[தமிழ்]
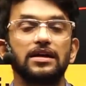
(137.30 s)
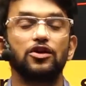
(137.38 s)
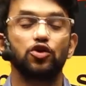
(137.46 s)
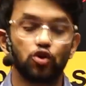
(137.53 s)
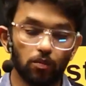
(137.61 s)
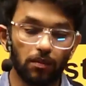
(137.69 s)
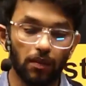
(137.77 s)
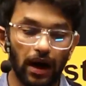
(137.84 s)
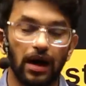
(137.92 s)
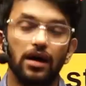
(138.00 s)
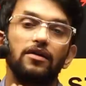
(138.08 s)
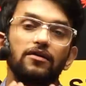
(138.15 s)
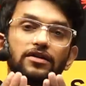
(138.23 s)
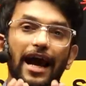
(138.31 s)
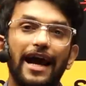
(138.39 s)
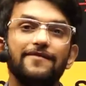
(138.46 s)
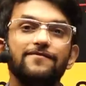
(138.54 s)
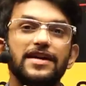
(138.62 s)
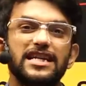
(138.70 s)
சும்மா
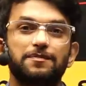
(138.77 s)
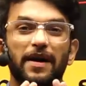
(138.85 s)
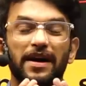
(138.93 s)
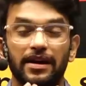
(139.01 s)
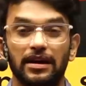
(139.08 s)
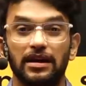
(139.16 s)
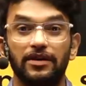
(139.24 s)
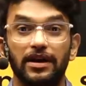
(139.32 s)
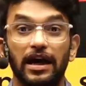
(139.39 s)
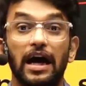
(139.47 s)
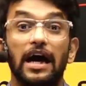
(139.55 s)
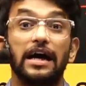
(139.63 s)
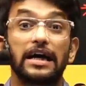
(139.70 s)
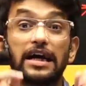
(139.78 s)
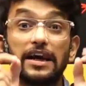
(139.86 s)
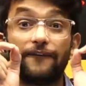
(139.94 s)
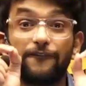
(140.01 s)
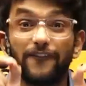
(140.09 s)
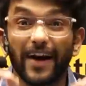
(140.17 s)
டைம் வேஸ்ட் பண்ணுறதை விட
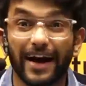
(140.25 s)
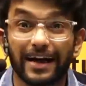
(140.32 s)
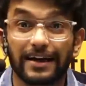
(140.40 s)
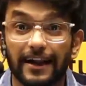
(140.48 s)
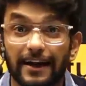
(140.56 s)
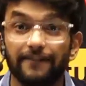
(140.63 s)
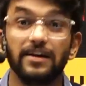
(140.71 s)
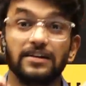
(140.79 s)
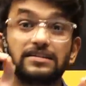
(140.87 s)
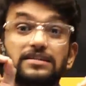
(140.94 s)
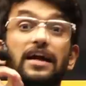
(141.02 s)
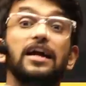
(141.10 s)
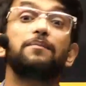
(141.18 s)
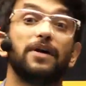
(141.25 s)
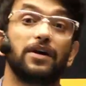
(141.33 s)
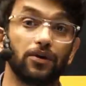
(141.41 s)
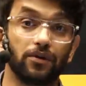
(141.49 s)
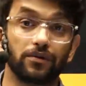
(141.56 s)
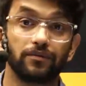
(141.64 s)
இஃபெக்டிவ் ஸ்டடி
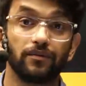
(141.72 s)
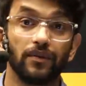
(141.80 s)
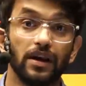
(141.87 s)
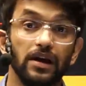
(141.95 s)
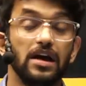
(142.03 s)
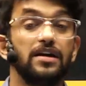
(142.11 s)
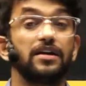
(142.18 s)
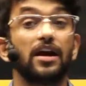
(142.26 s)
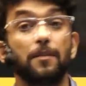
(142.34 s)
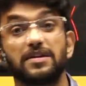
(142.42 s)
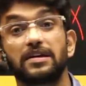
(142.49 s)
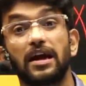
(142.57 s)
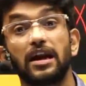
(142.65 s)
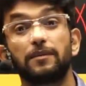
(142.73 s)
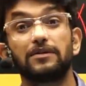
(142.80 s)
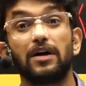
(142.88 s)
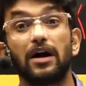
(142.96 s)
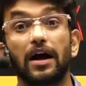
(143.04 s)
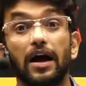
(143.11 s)
பண்ணணும் நிறைய பசங்க என்ன
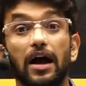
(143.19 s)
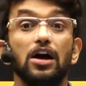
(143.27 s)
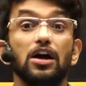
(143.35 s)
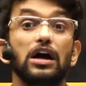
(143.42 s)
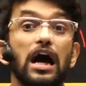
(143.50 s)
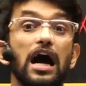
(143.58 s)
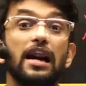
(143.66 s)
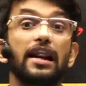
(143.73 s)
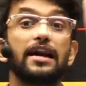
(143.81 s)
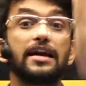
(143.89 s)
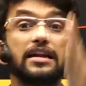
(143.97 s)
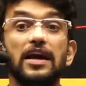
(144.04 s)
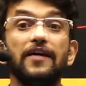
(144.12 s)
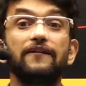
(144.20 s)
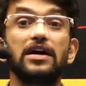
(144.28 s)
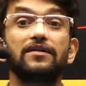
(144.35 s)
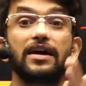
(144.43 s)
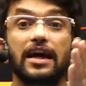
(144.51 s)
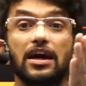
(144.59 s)
பண்ணுவாங்க காலையிலேருந்து ஈவினிங்
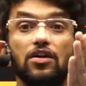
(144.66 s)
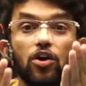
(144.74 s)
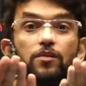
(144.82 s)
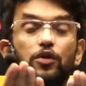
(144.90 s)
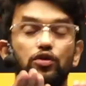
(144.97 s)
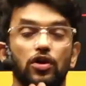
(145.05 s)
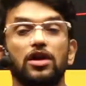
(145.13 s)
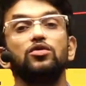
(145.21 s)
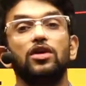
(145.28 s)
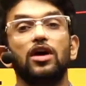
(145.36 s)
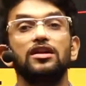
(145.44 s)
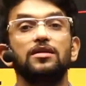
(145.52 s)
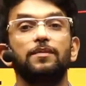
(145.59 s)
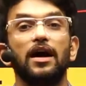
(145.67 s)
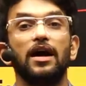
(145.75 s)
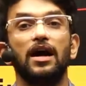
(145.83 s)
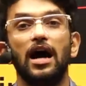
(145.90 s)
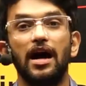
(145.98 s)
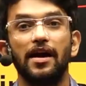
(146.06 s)
வரைக்கும் நோட் புக் திறந்து உட்காந்துருப்பாங்க
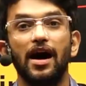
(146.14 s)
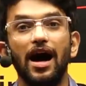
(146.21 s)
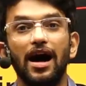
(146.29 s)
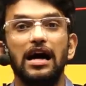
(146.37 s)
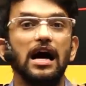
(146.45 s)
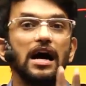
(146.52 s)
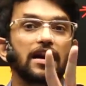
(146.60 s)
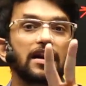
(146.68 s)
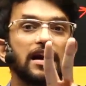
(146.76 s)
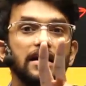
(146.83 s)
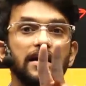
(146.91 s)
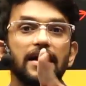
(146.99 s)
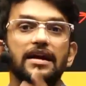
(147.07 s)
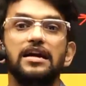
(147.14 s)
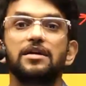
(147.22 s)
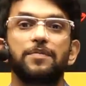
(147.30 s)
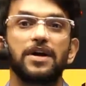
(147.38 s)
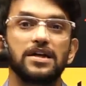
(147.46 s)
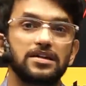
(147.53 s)
ஆனால் ரெண்டே ரெண்டு
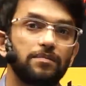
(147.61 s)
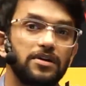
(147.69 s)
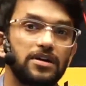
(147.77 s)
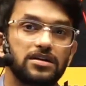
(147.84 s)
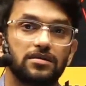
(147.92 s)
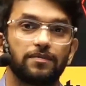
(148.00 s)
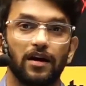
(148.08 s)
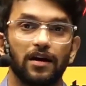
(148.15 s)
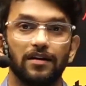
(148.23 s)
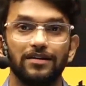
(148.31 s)
பேஜ் தான் படிச்சிருப்பாங்க